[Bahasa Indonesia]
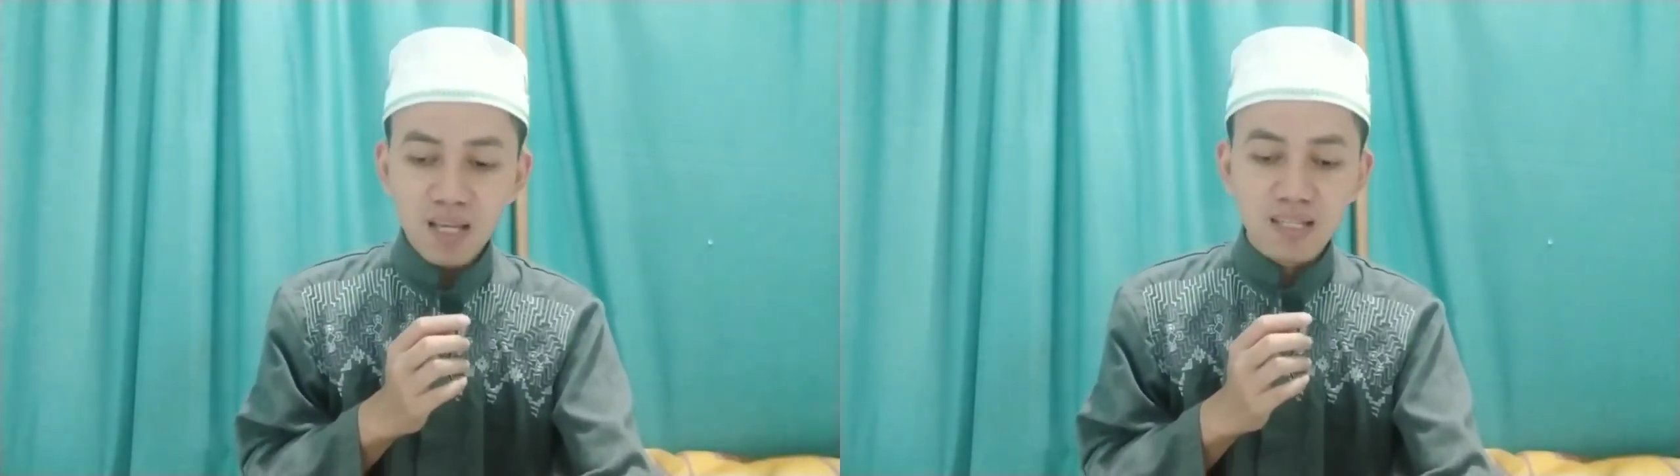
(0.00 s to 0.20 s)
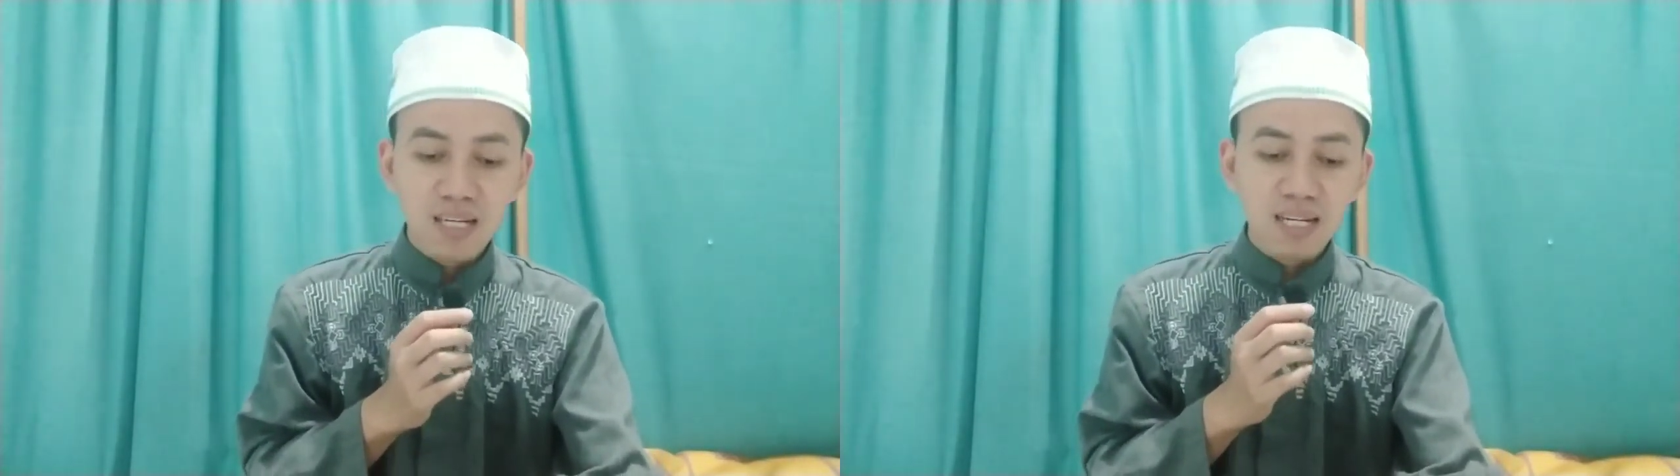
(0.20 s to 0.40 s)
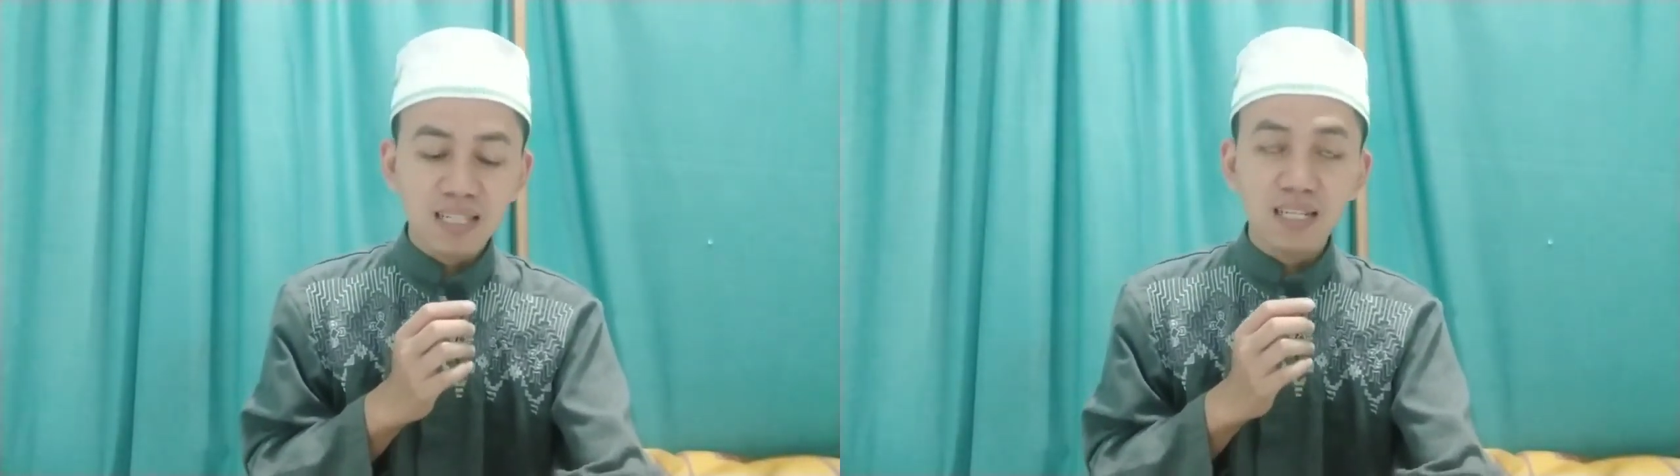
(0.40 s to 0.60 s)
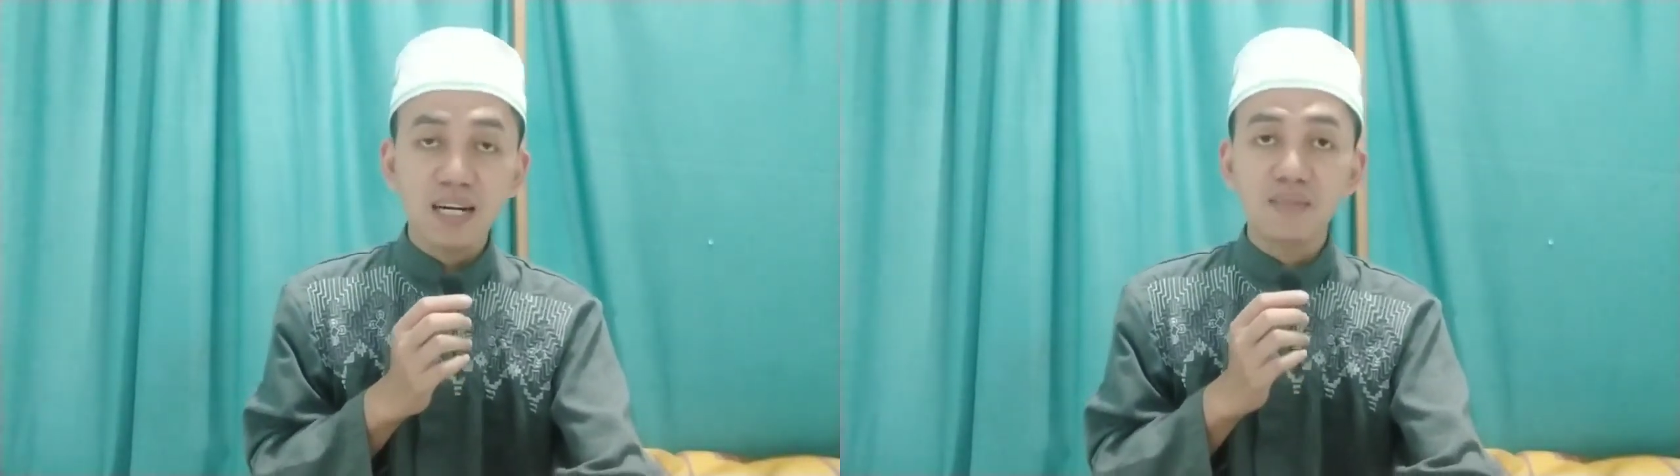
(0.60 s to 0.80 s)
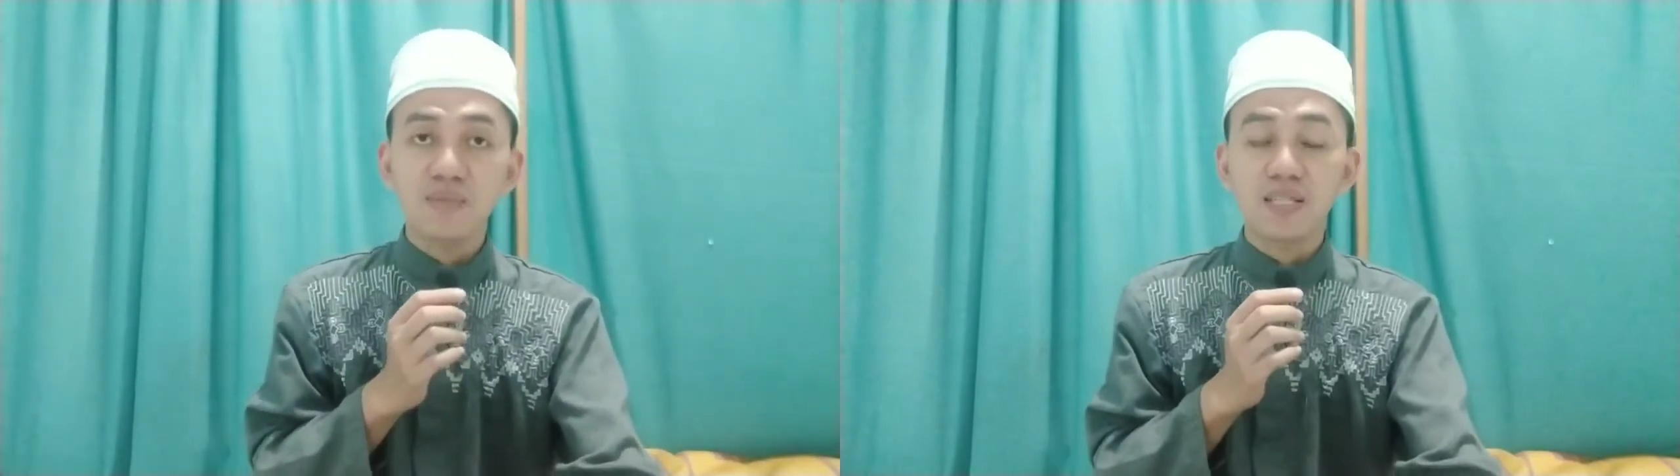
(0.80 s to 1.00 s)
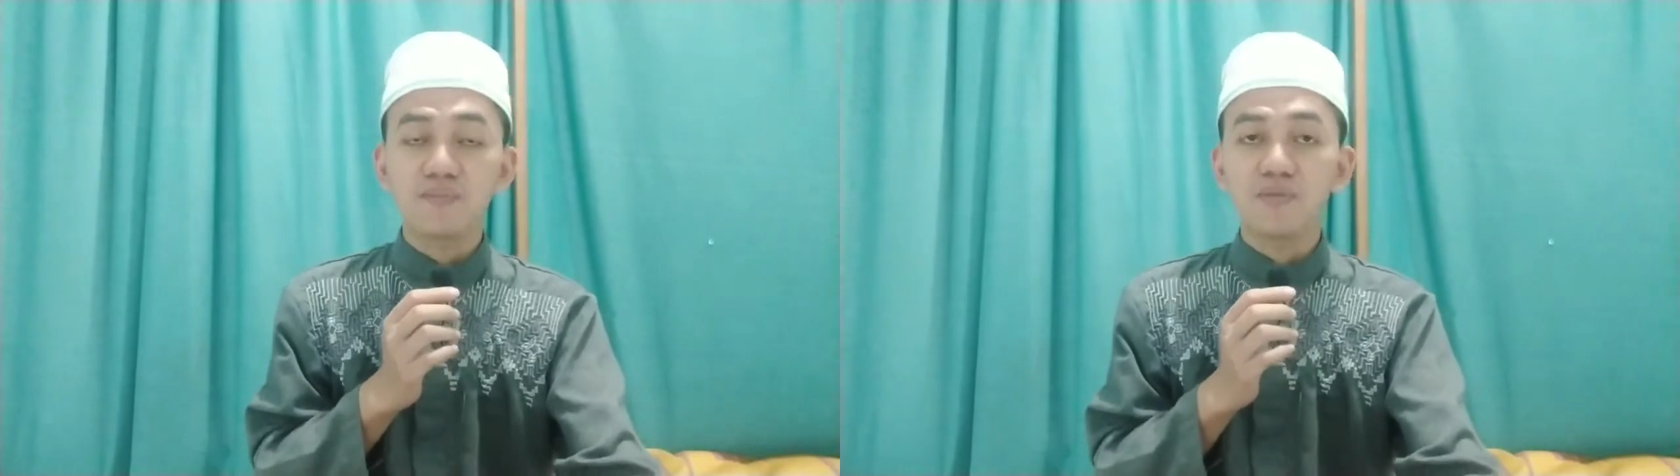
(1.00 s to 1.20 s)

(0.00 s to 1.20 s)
Silahkan kalian bisa